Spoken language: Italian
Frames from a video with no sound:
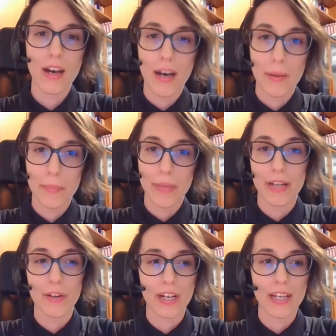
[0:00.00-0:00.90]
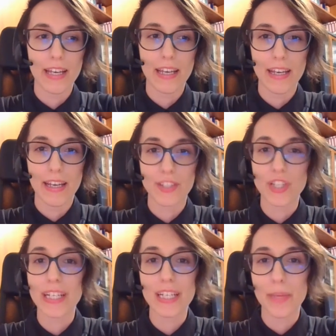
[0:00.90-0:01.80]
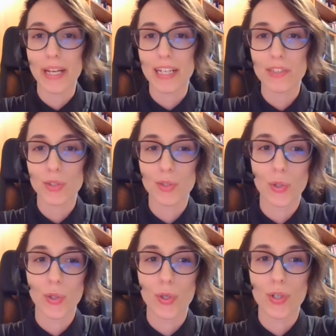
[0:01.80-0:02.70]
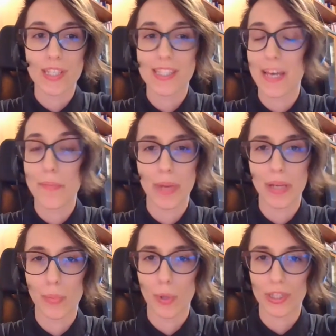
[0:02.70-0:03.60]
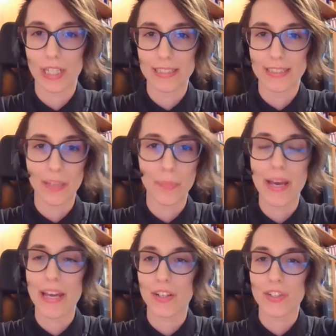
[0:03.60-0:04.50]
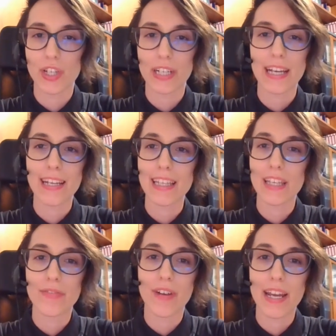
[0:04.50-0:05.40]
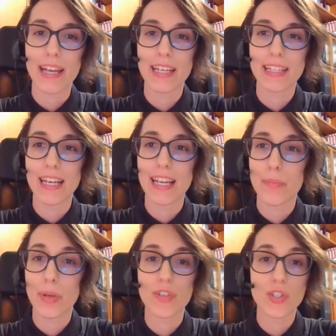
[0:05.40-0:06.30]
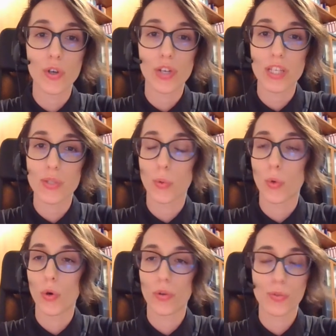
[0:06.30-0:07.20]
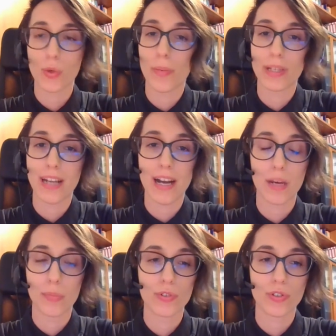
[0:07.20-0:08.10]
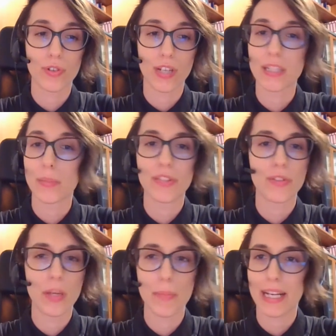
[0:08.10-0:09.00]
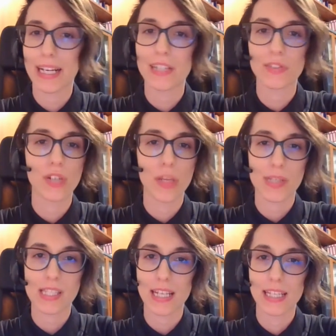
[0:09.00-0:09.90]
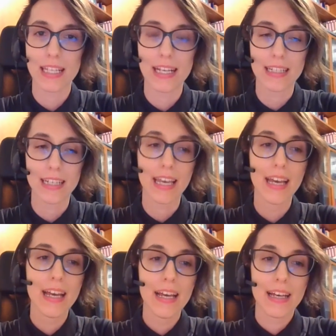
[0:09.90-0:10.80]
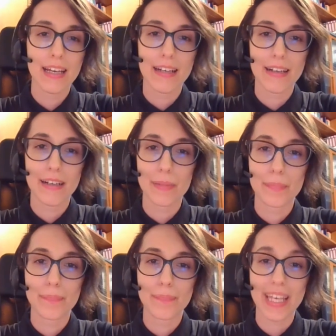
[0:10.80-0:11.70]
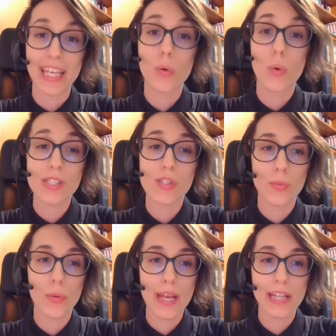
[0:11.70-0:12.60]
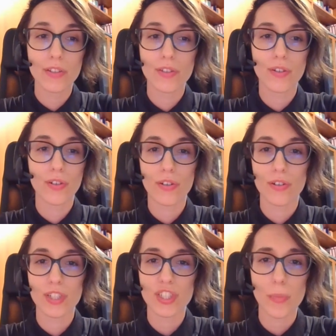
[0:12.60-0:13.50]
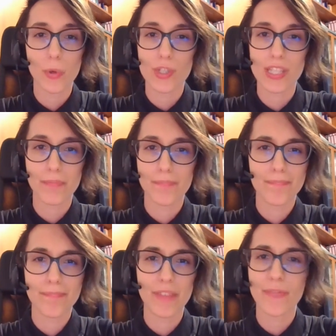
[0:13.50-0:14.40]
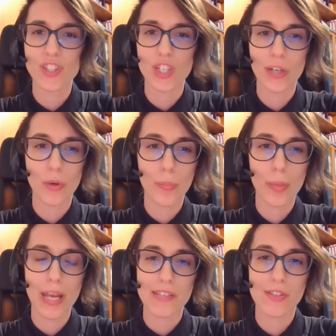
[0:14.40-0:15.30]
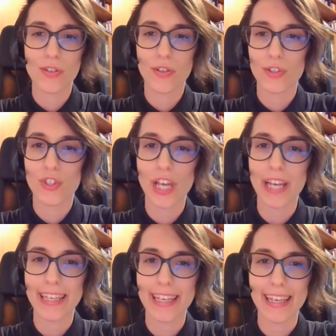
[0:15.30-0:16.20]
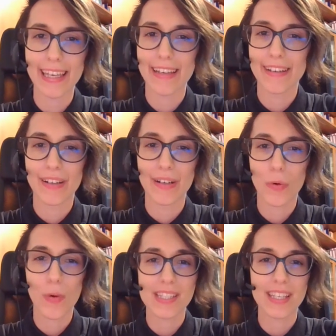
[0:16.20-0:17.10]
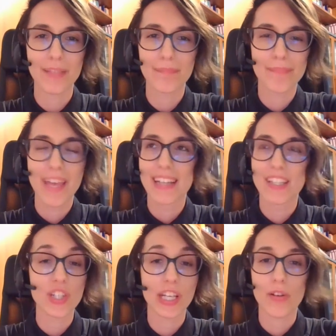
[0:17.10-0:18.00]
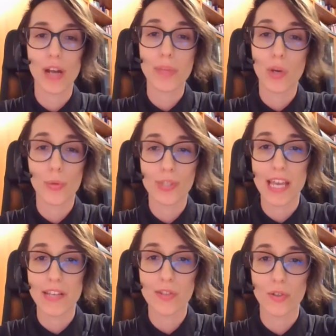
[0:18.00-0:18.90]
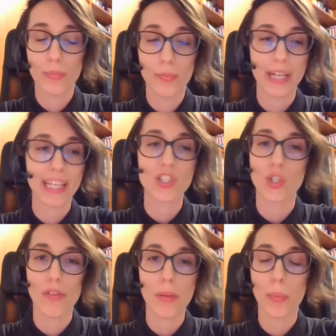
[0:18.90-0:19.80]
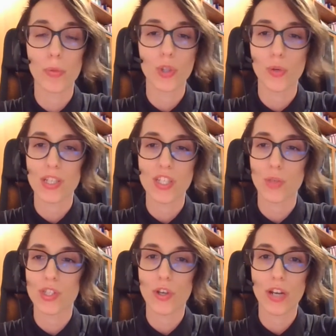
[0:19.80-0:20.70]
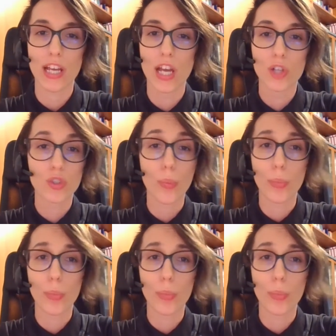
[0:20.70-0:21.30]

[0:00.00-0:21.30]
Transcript: Beh, allora, le ricerche di mercato sono sempre importanti per cercare di fare delle previsioni su, co- su come andrà appunto l'andamento del mercato nel passare degli anni. Um, in questo momento, diciamo così, difficile e complesso, c'è chi eh, quasi dice che non abbiano più senso perché ci troviamo appunto in una situazione troppo